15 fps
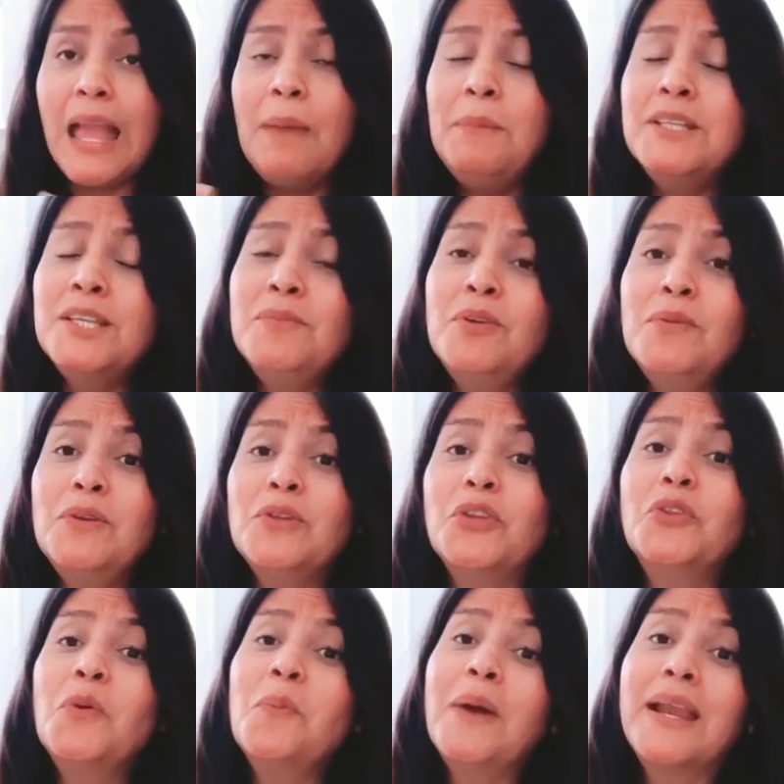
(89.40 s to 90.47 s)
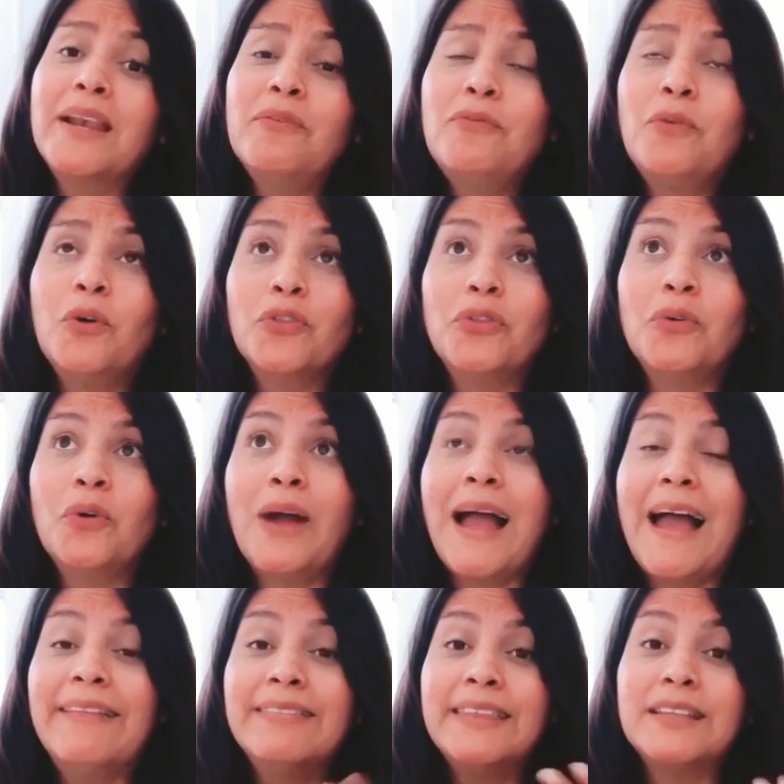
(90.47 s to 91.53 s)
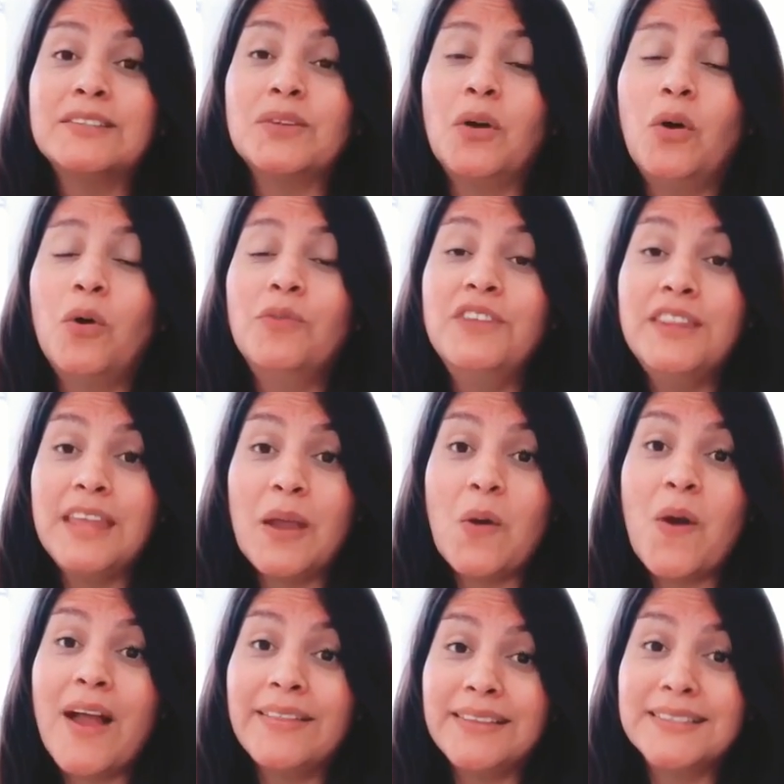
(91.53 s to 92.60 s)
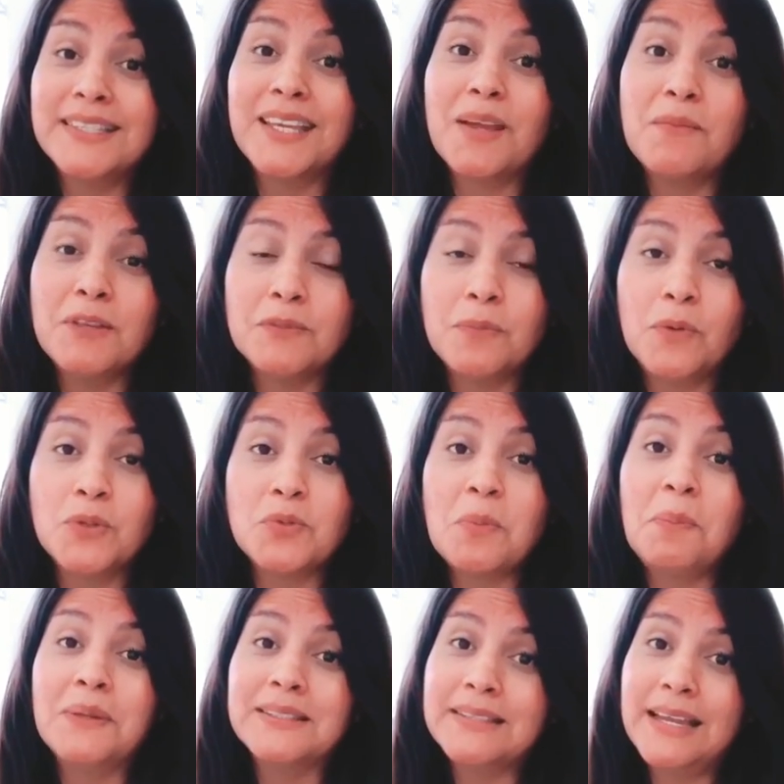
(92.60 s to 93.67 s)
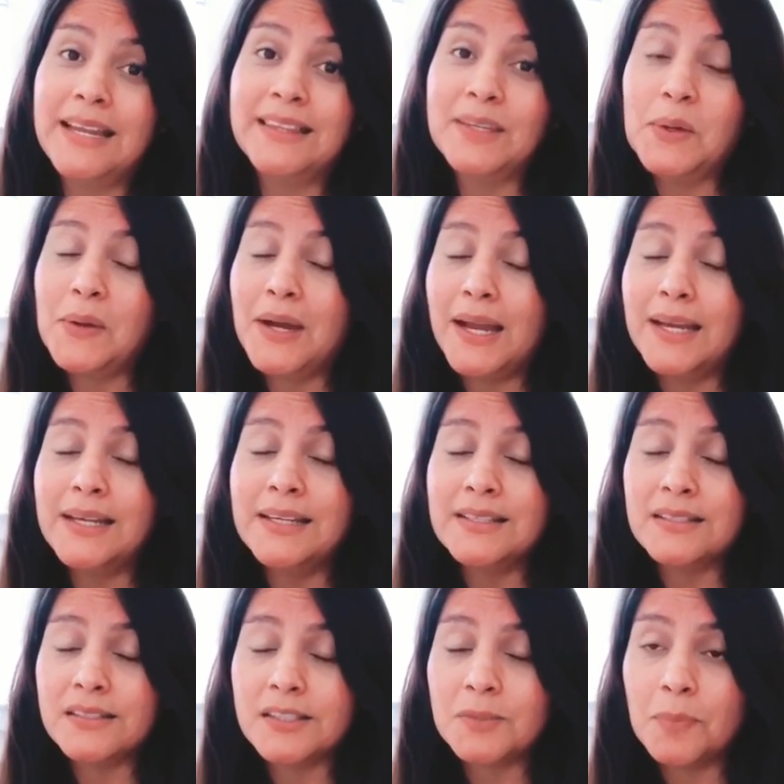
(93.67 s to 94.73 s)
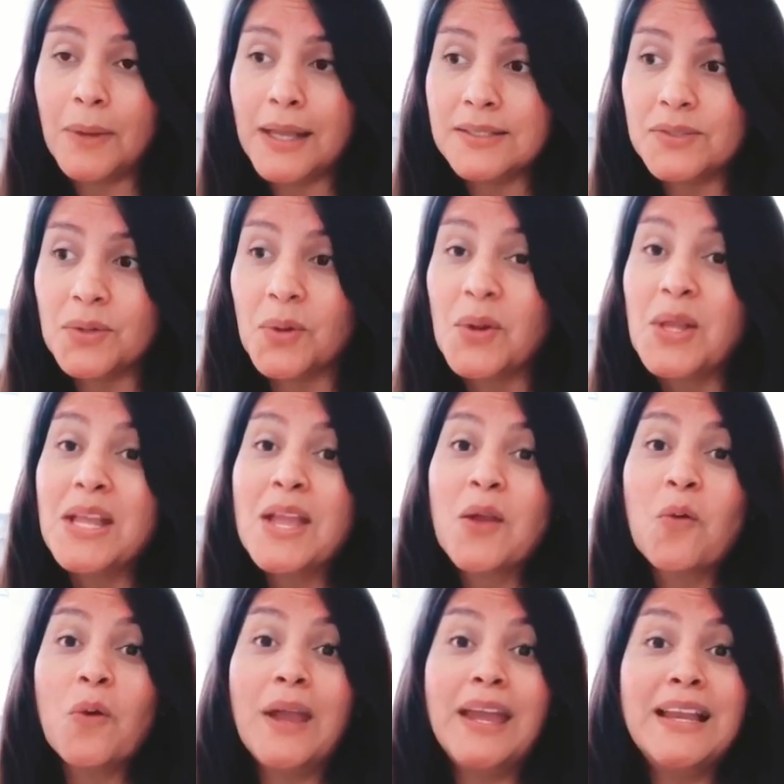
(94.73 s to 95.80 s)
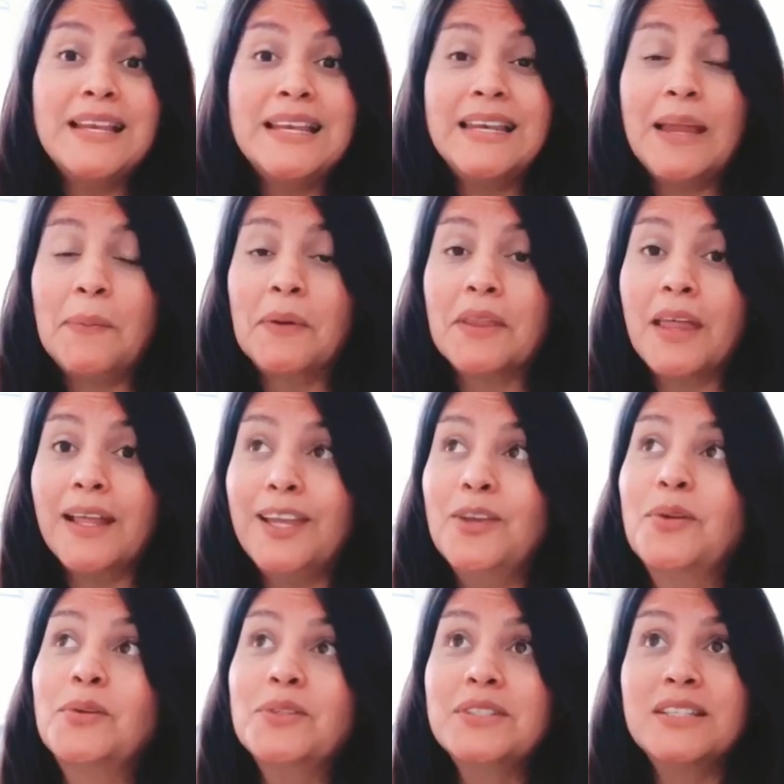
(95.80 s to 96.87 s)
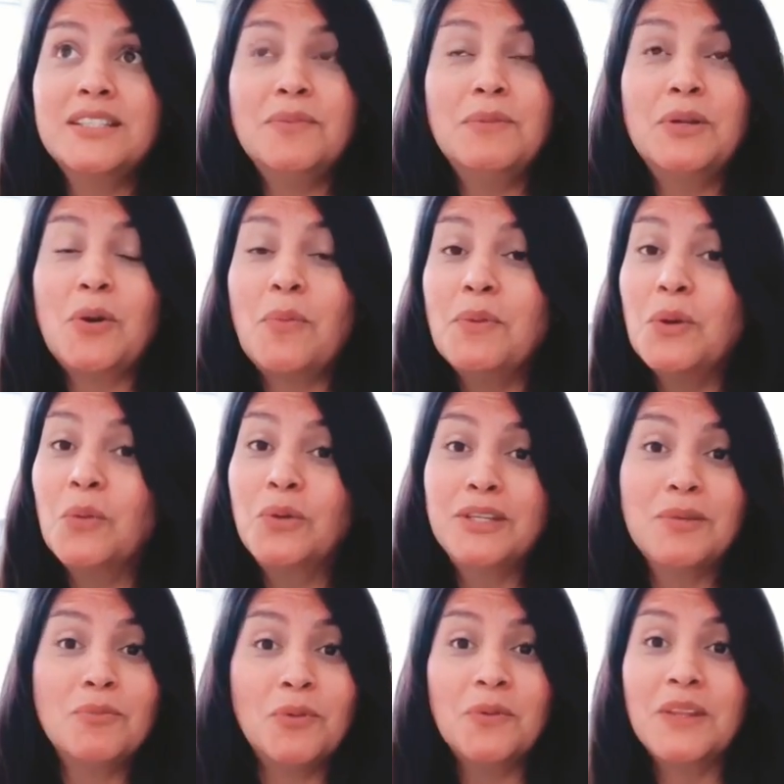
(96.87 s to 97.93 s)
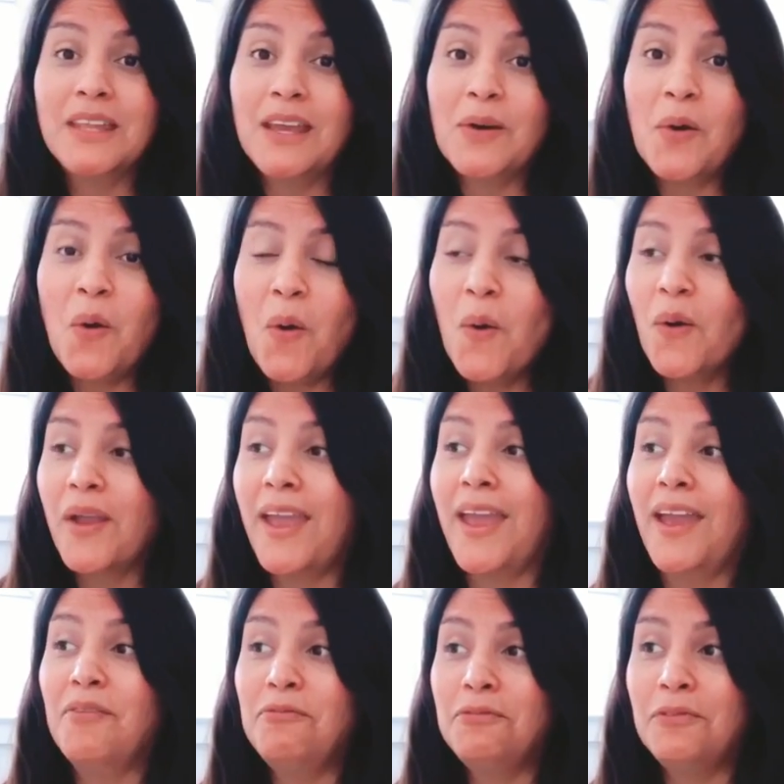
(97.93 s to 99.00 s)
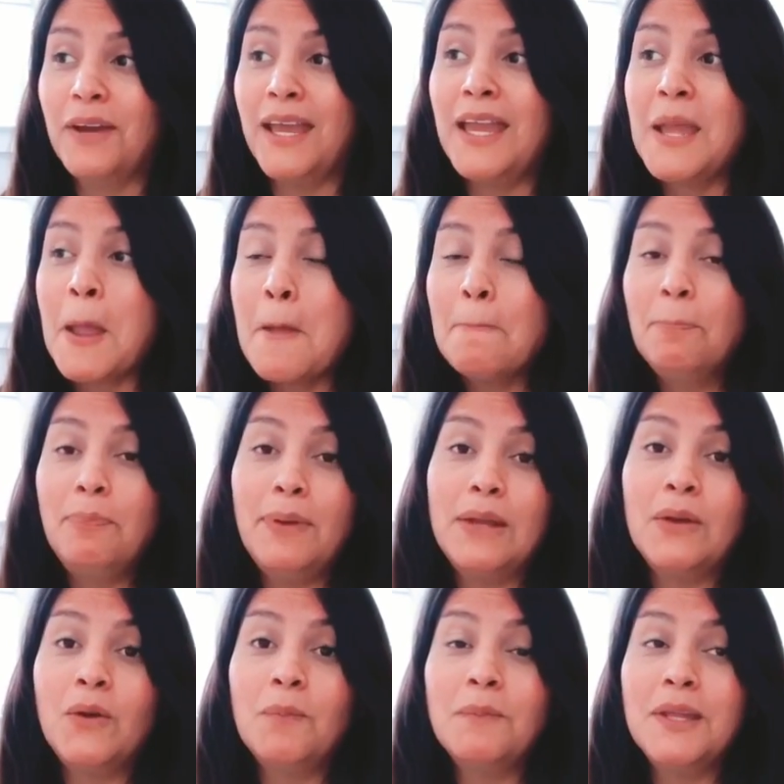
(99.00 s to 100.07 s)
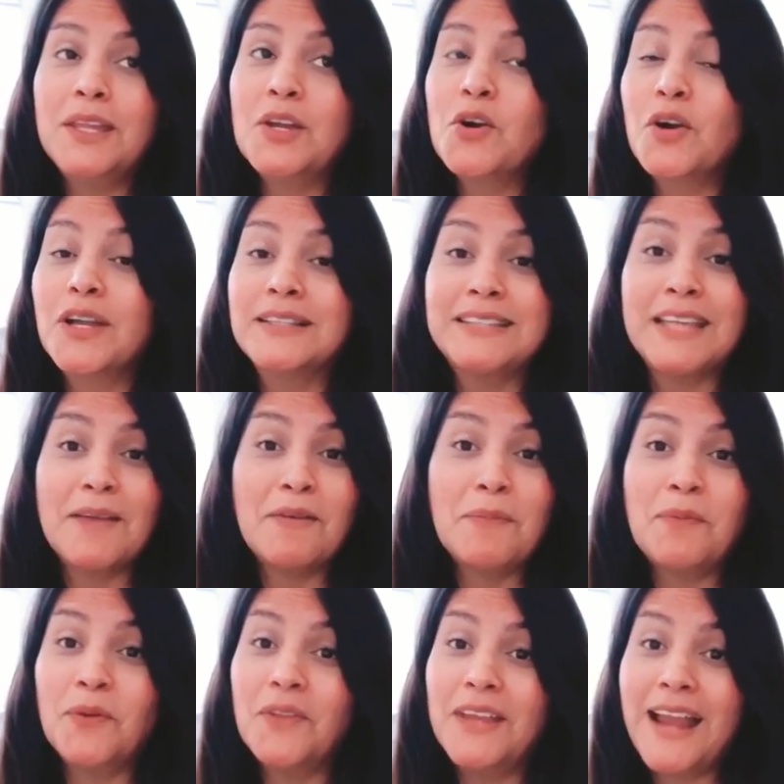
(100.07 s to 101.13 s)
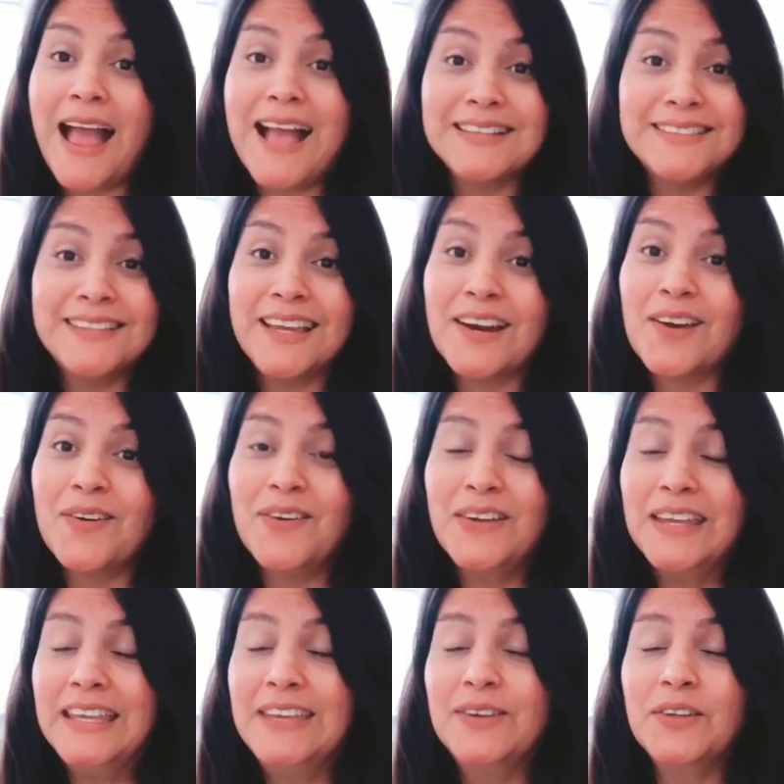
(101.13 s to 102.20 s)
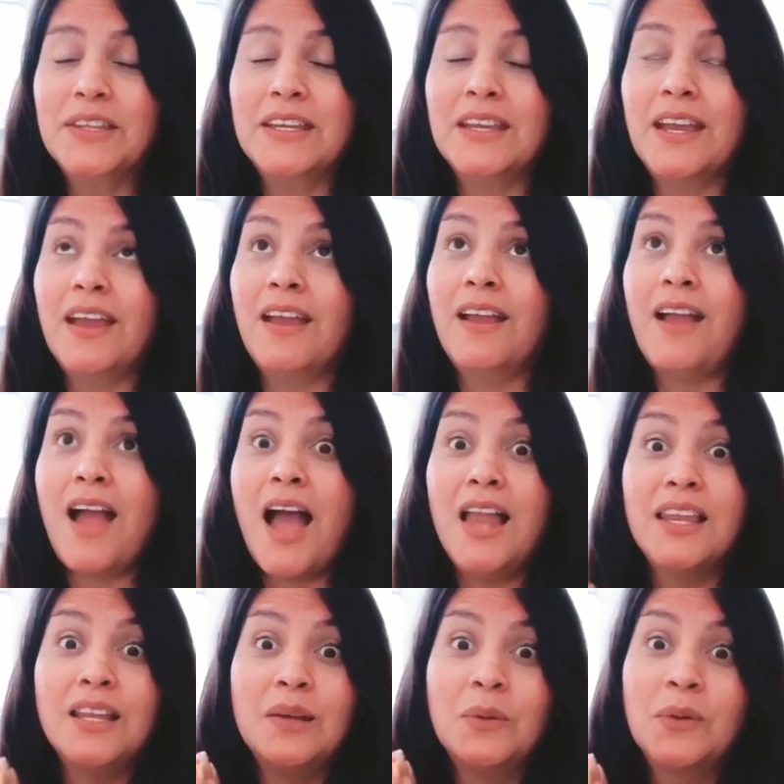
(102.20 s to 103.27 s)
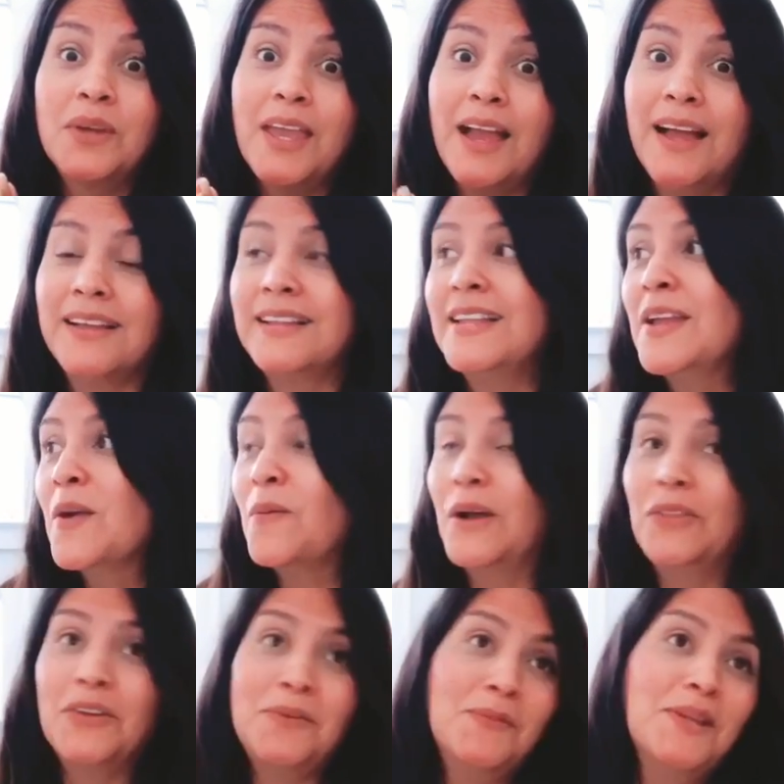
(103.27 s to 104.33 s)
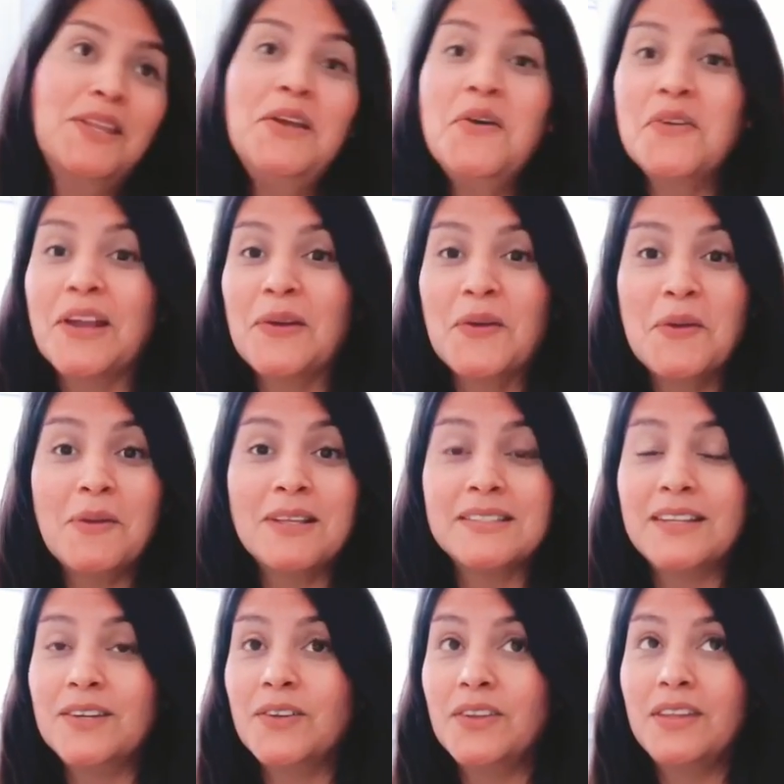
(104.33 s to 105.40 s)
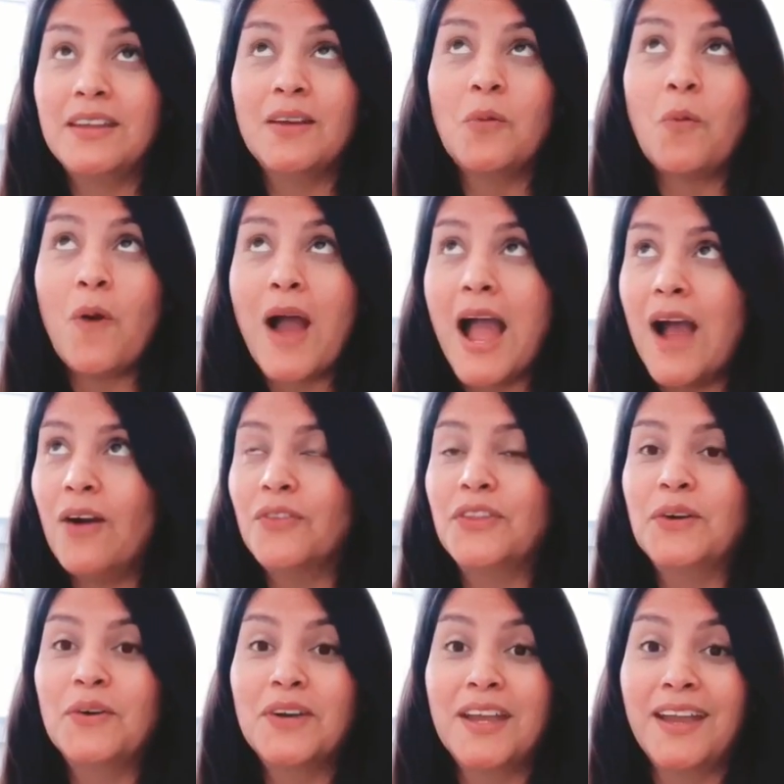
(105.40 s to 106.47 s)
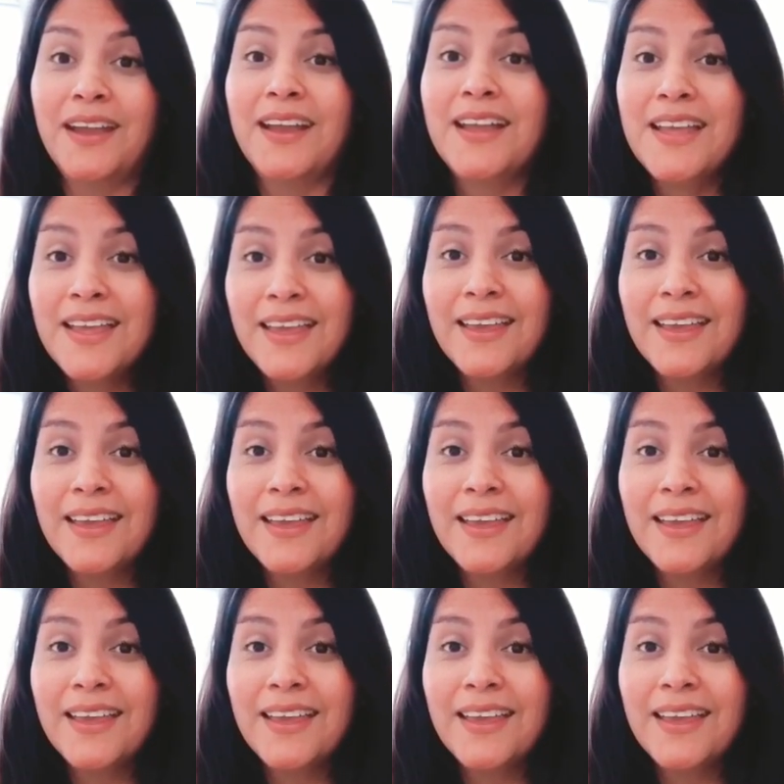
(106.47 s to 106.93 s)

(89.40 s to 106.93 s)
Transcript: a mí se me olvidó tomar foto antes o video antes de que mi esposo empezara a trabajar en este espacio. Él, la verdad que yo no sé si miró mi último video o qué fue, pero me dijo que se iba a poner a hacerlo y yo dije, aleluya. Cuando él me dijo que lo iba a hacer, yo dije, wow, tengo que,